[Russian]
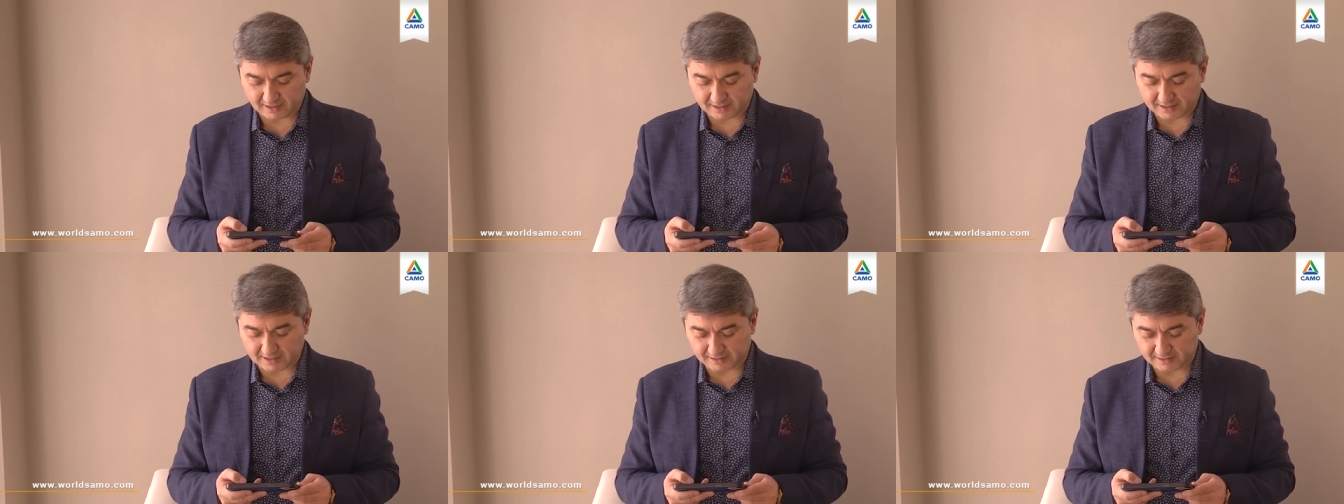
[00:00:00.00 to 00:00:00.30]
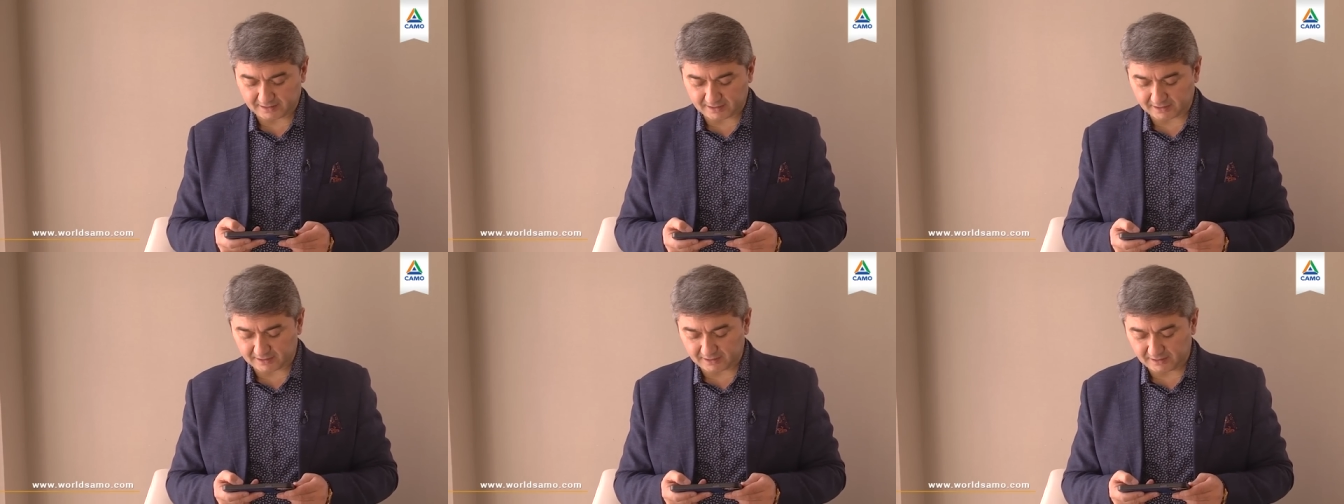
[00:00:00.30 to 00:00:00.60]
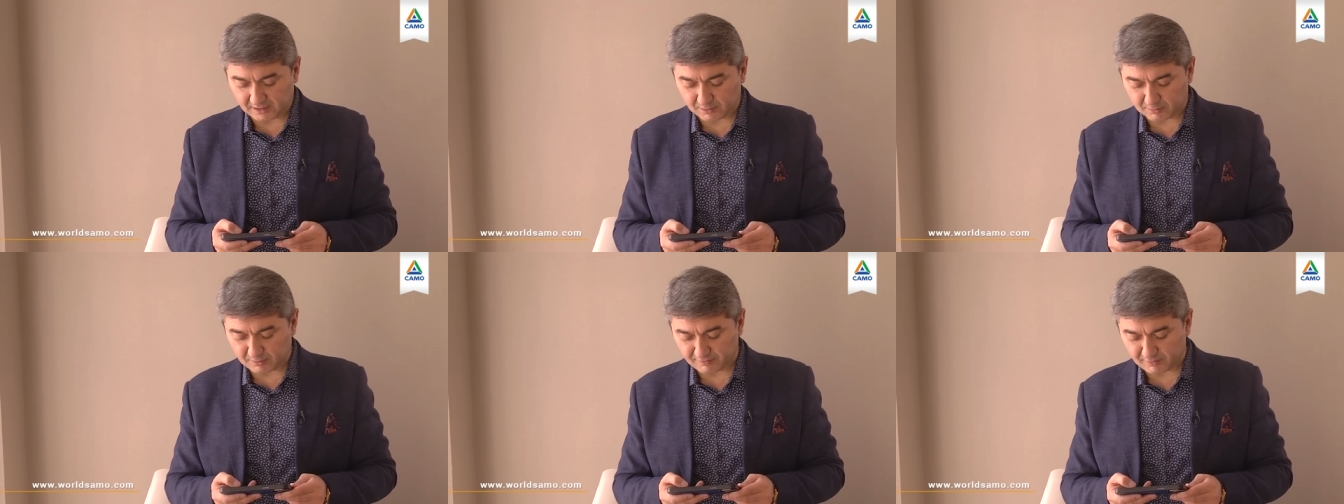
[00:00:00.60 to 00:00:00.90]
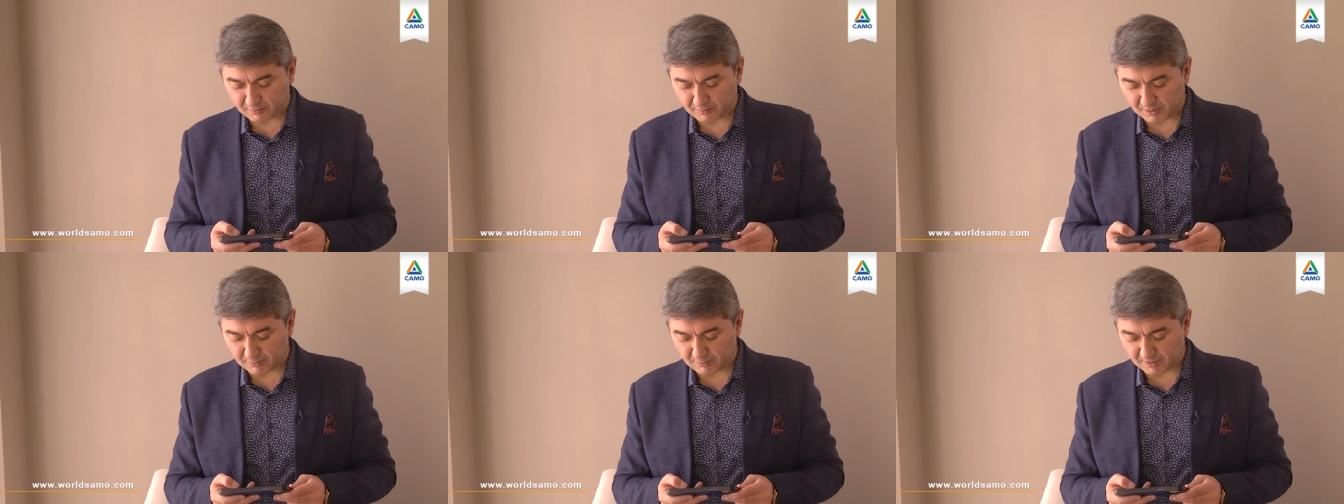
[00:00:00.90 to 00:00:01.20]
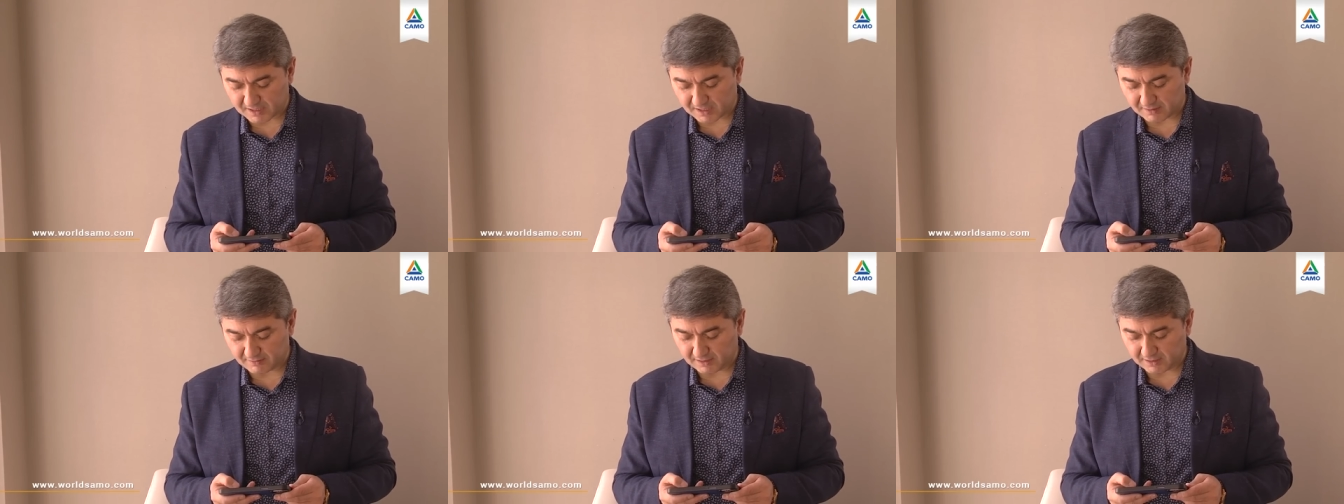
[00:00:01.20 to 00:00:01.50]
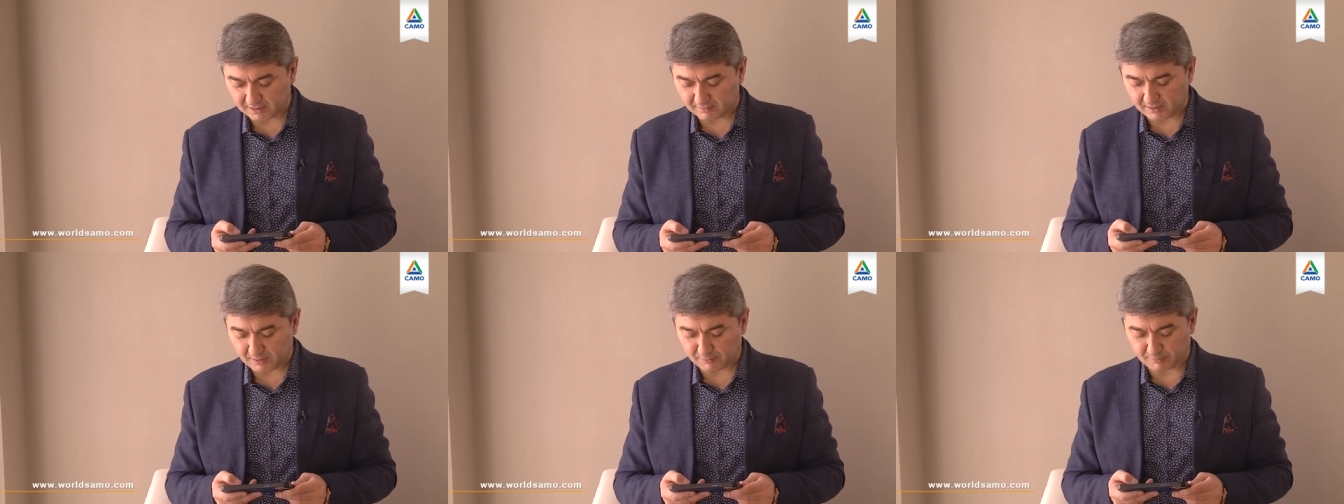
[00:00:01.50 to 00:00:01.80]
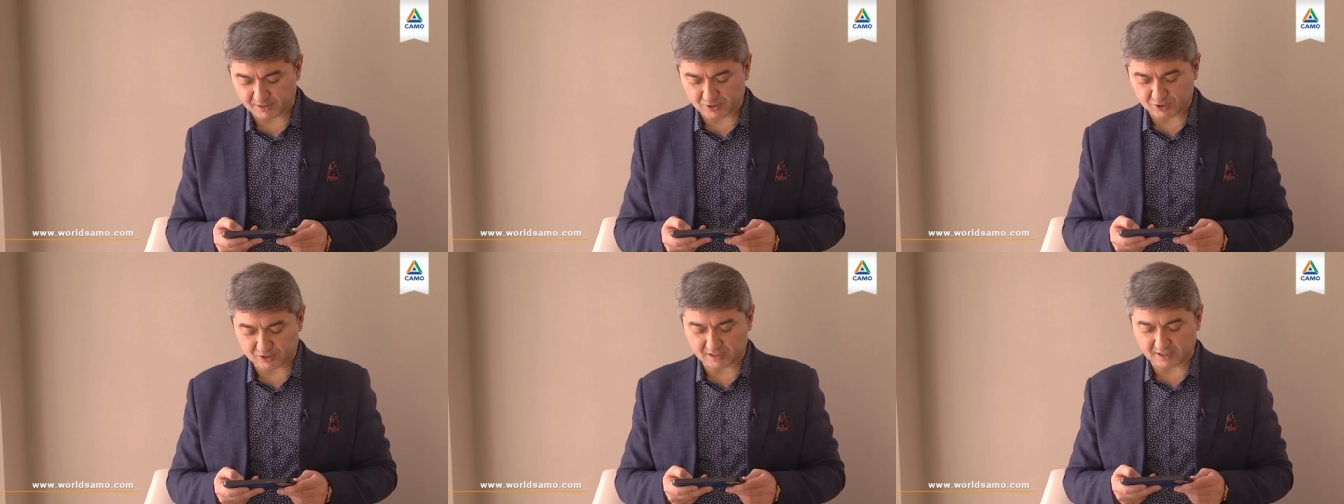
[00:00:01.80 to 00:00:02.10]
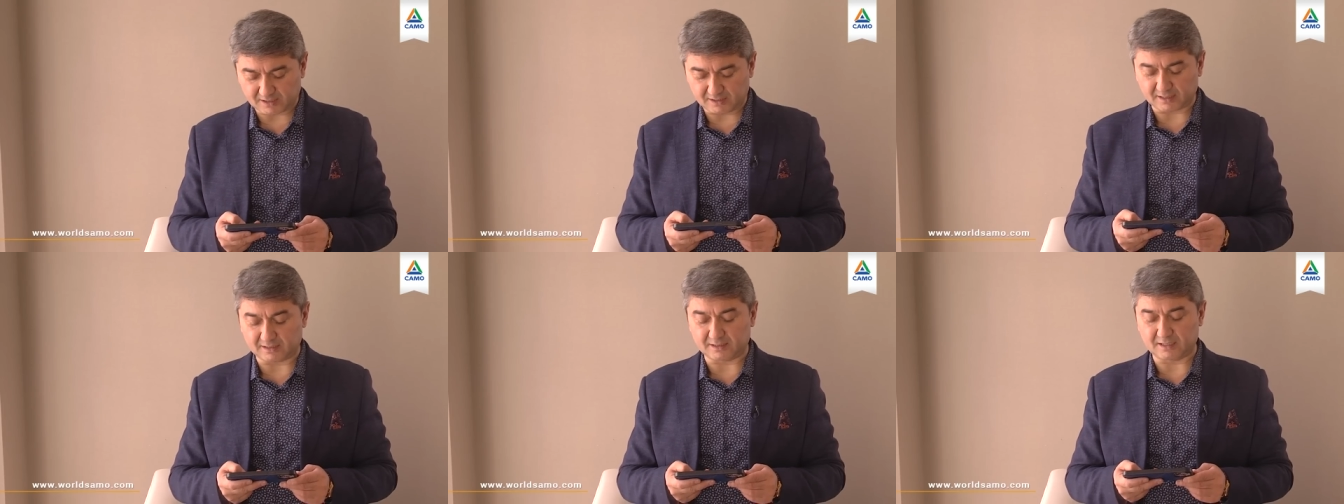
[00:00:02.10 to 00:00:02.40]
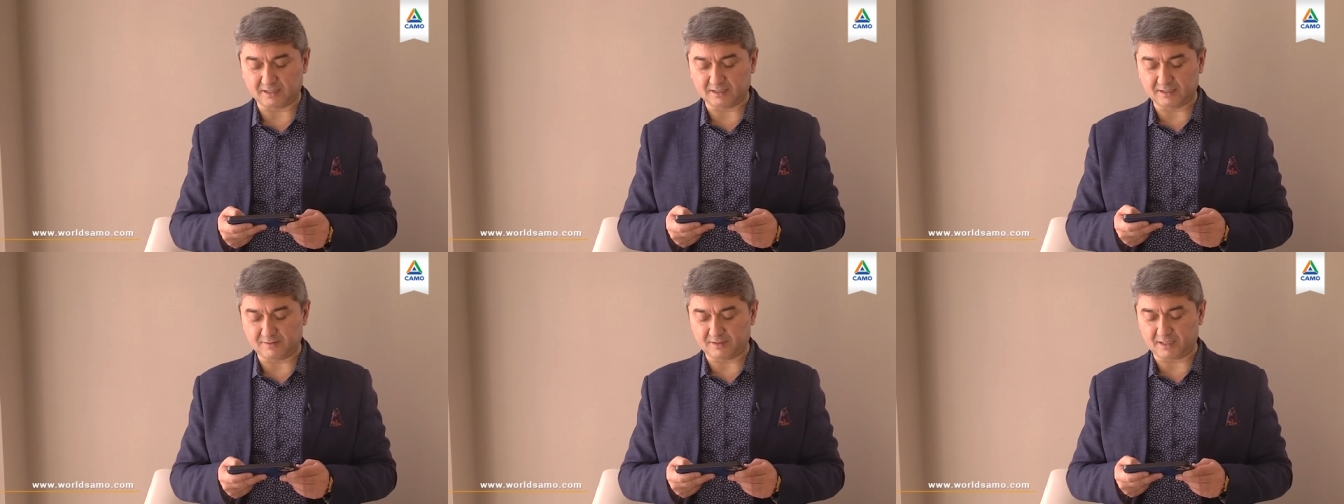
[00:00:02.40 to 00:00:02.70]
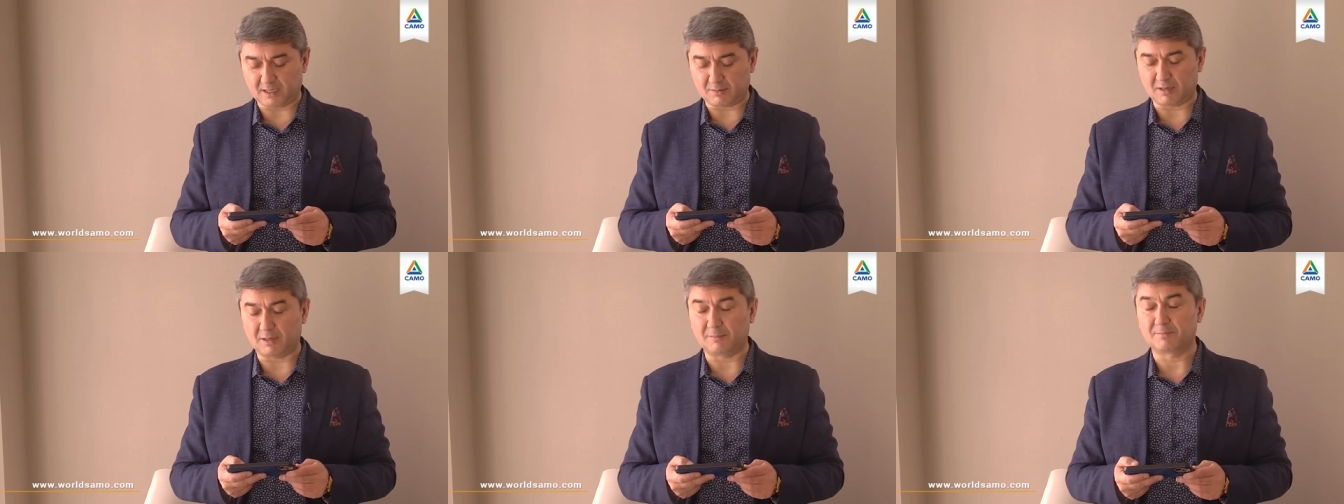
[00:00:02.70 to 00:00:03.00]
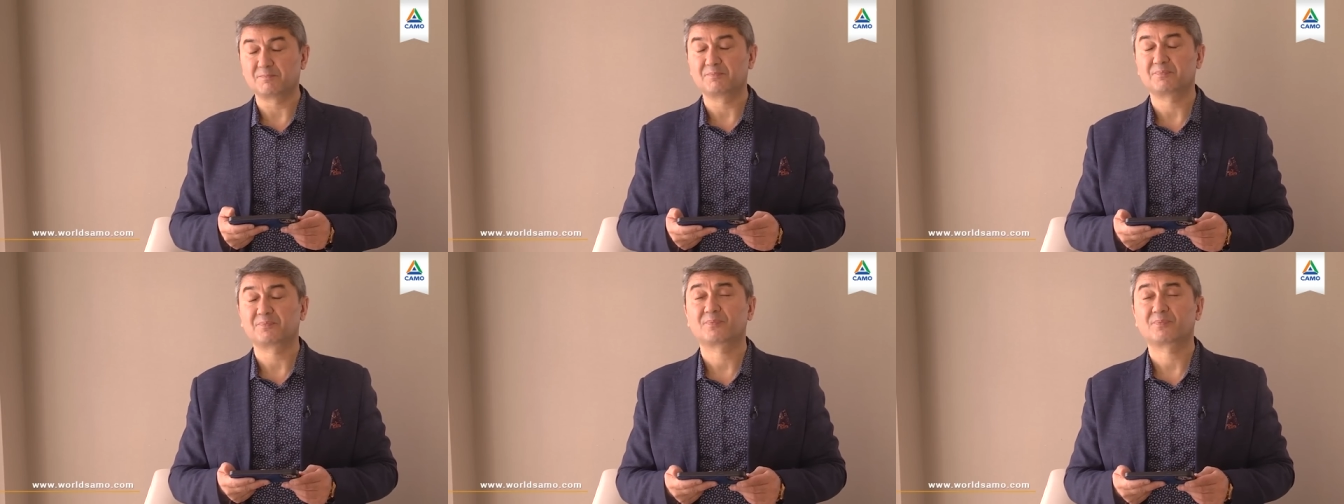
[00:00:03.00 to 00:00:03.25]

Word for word: и какие книги вы мне посоветовали почитать на данное время?